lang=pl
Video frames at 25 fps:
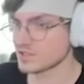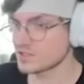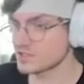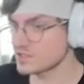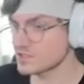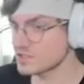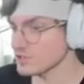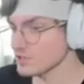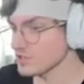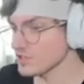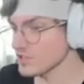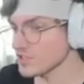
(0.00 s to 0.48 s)

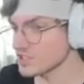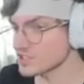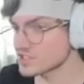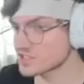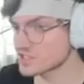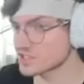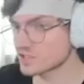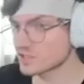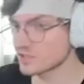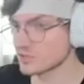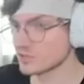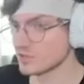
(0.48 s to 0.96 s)
Co
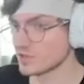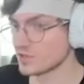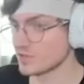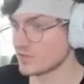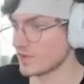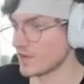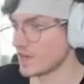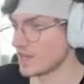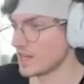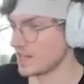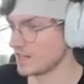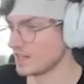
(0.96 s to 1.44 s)
jest
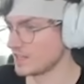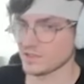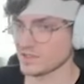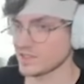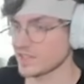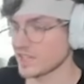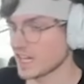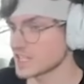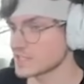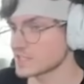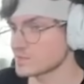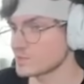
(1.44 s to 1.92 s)
k***a?
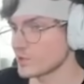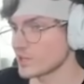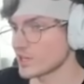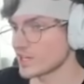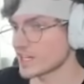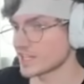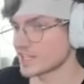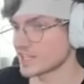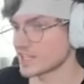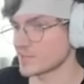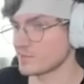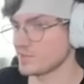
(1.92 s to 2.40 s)
Zaraz biorę
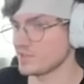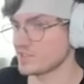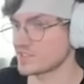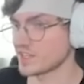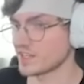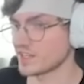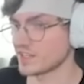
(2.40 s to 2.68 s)
kanabisa,